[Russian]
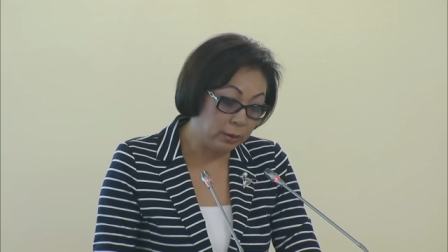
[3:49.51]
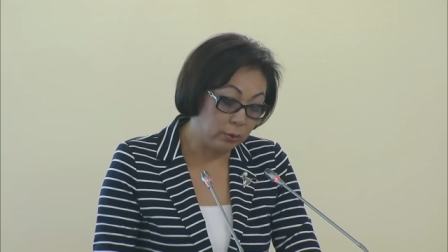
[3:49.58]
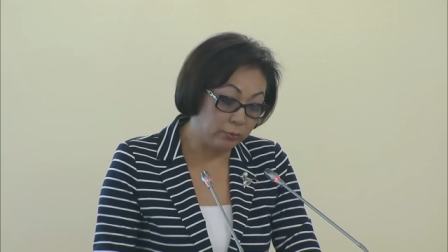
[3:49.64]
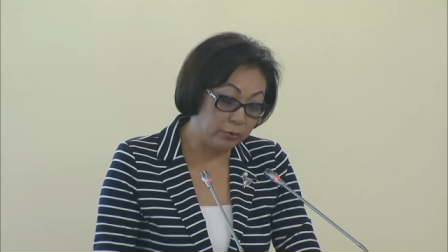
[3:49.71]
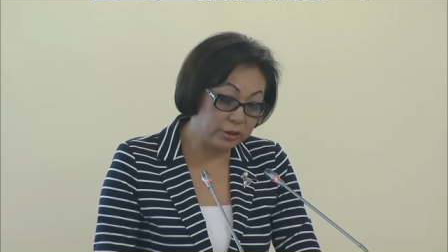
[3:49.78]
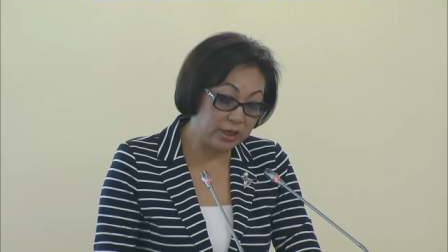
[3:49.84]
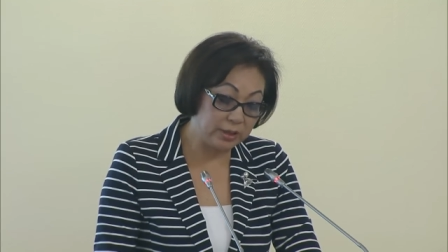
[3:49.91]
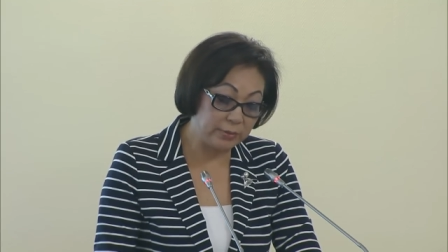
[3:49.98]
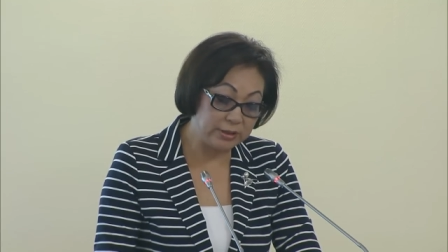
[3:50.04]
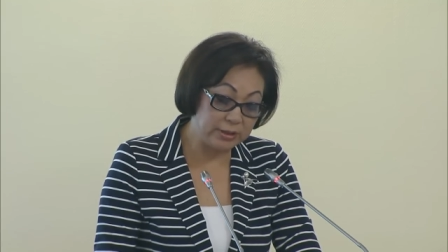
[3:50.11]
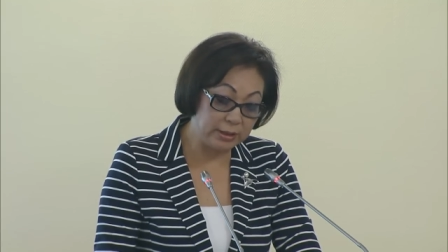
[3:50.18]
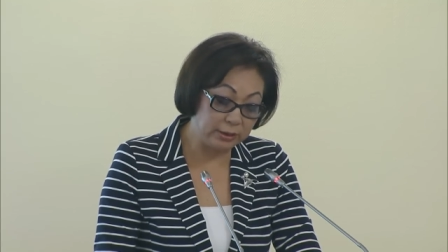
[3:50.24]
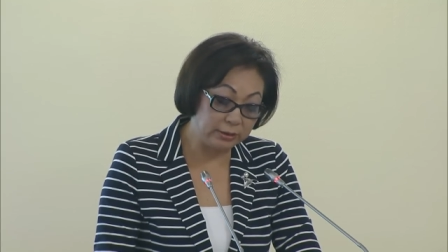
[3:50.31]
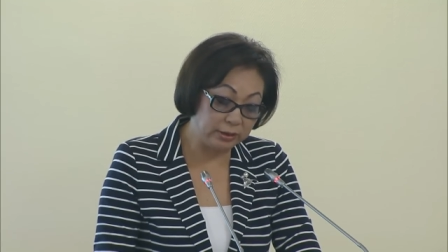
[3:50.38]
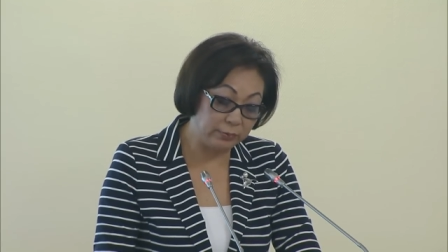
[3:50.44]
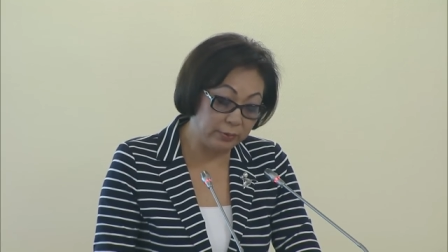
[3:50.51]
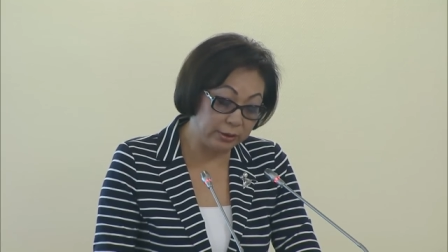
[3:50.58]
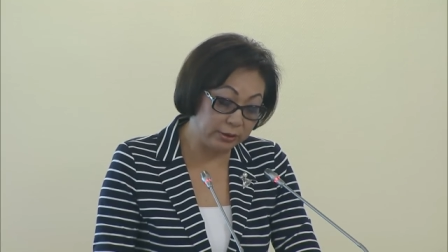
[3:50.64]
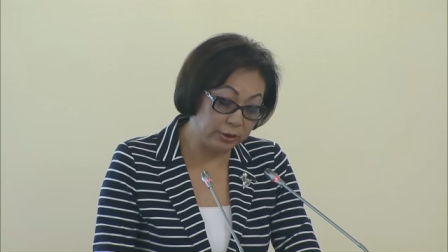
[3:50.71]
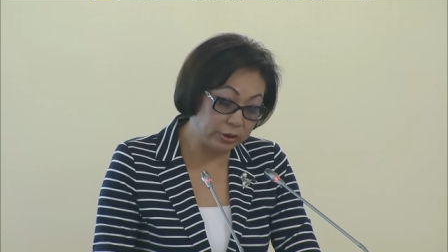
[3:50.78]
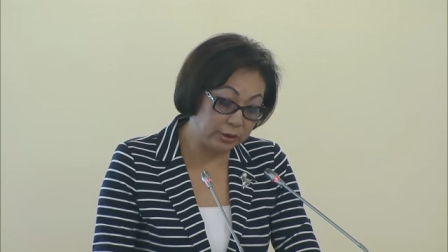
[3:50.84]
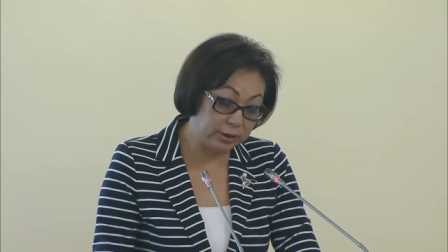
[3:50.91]
Уважаемый Серик
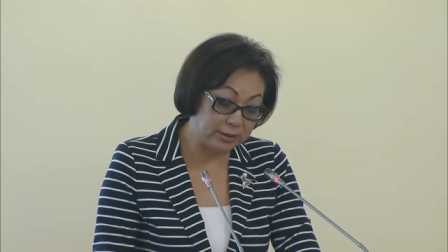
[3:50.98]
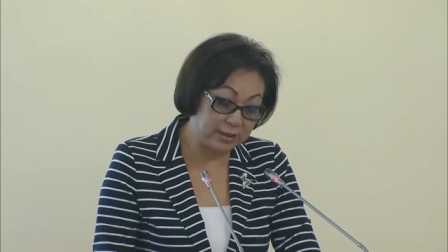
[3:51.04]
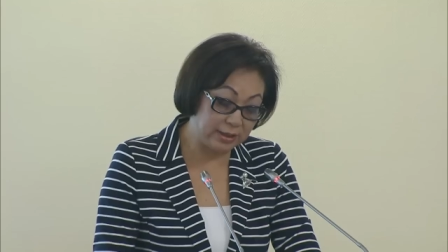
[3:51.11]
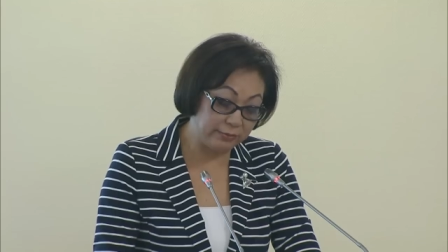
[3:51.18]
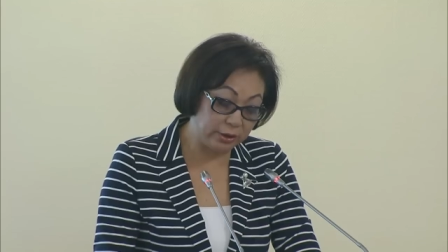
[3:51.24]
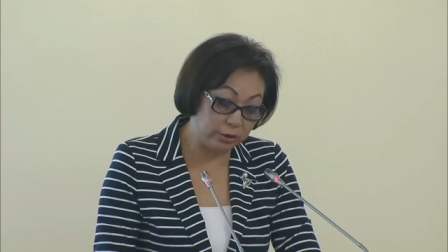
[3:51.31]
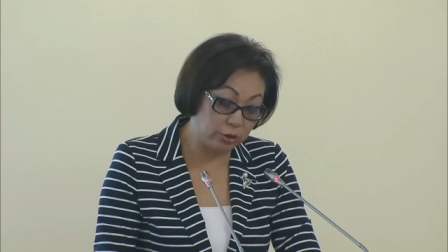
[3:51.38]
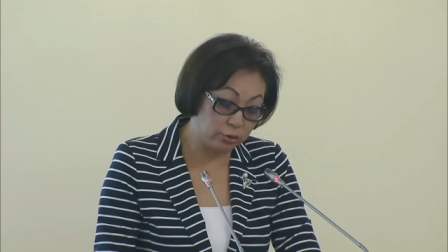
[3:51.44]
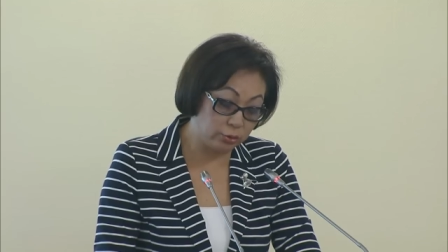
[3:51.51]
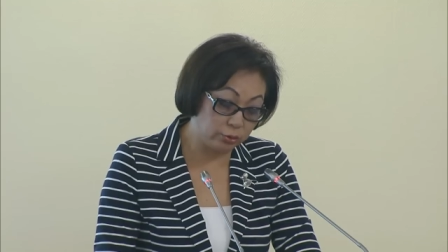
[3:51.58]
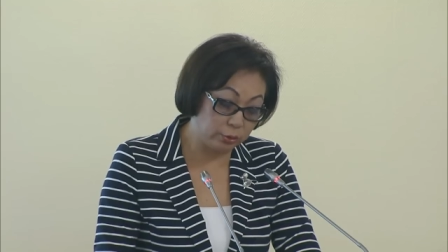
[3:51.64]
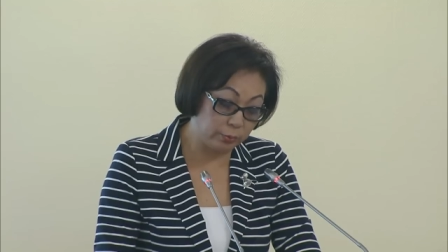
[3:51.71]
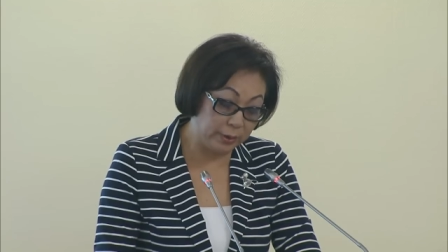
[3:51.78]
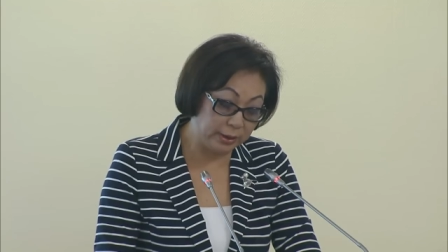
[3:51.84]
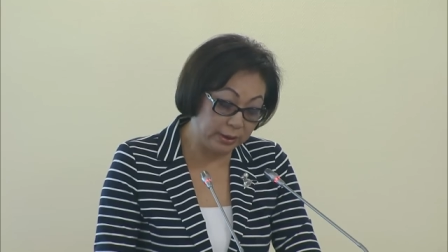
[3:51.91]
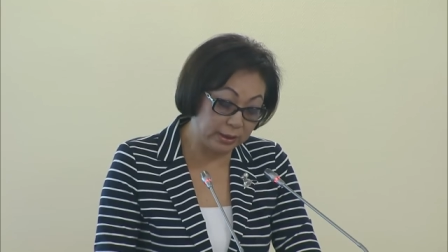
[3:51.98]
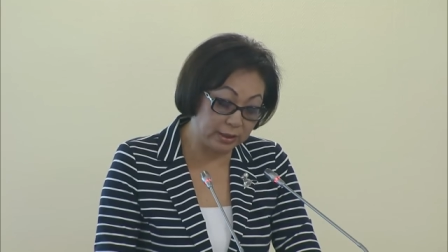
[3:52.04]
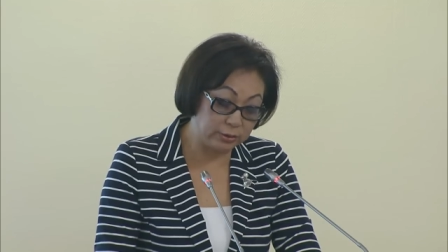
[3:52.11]
Нагметович, доставка тяжелых больных,